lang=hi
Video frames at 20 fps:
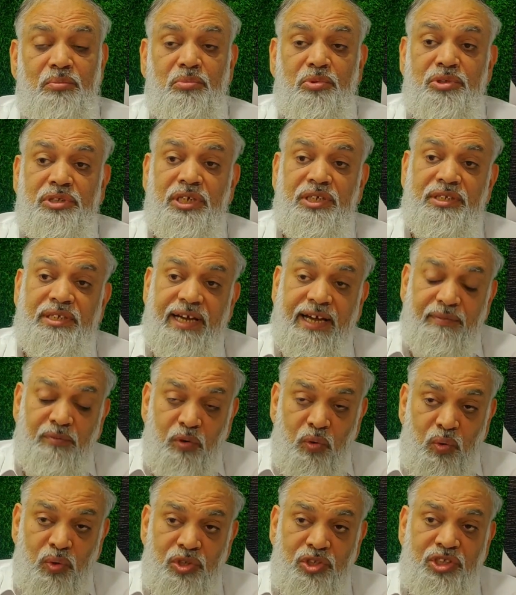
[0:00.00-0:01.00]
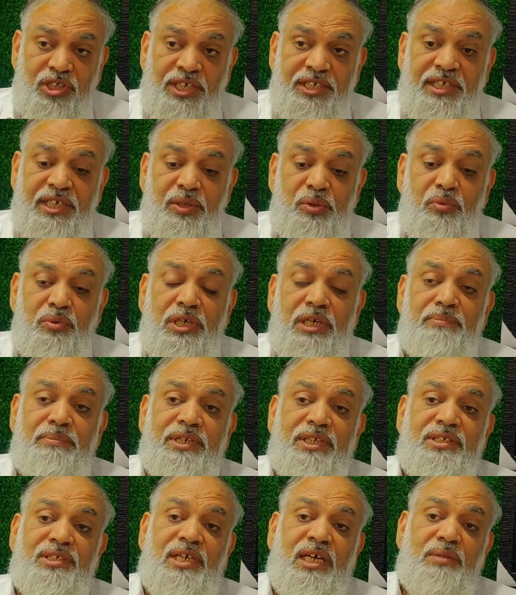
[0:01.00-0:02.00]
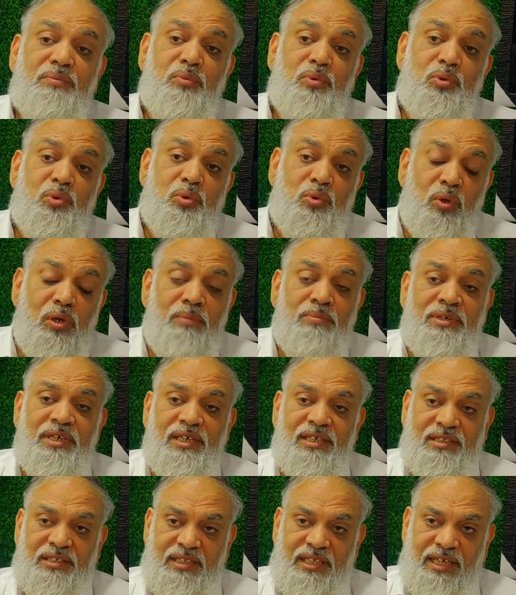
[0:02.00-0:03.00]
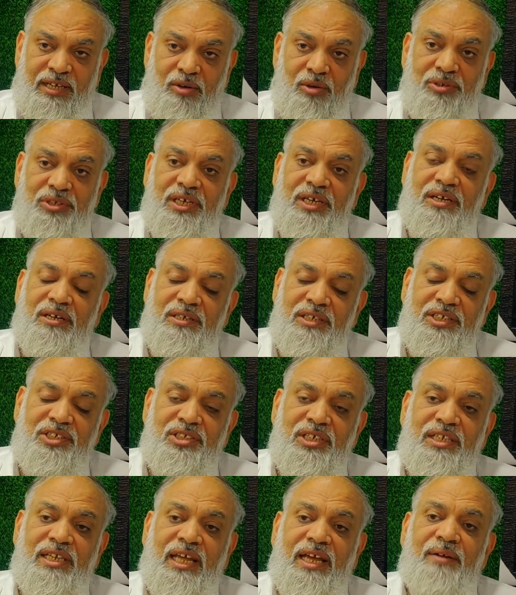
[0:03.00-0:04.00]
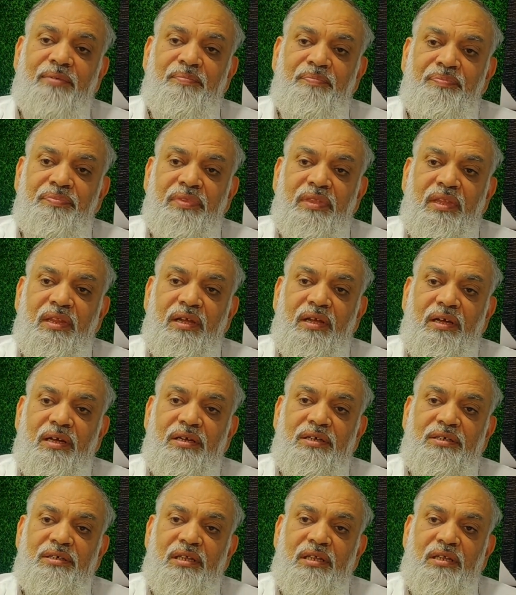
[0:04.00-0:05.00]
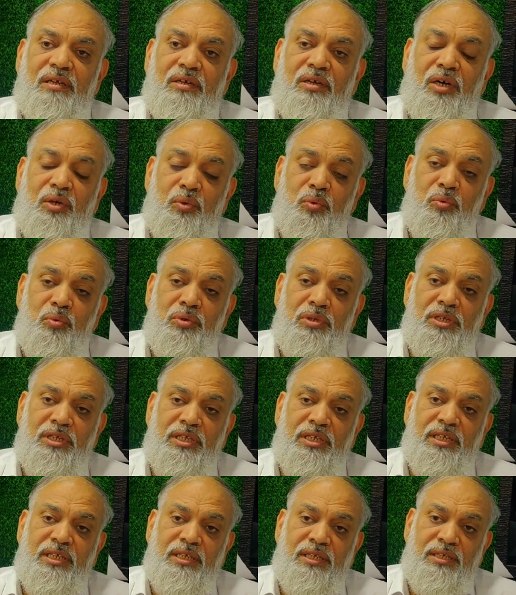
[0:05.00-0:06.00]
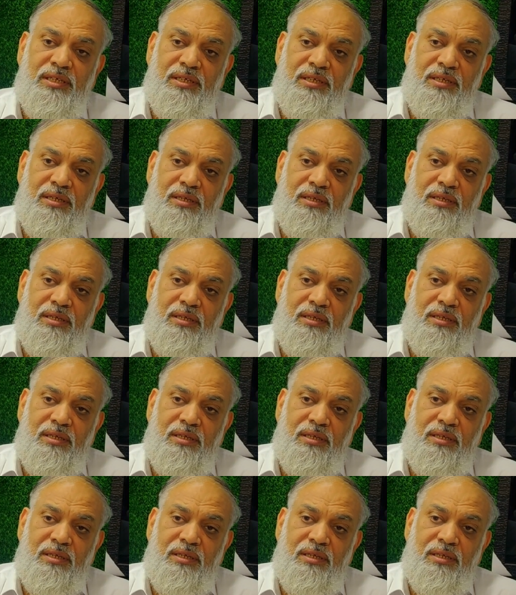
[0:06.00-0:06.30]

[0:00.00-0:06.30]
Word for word: मुझे डाइवोर्स चाहिए क्योंकि मेरे साथ वो जुल्म करता है और ये कंडीशन है कानून की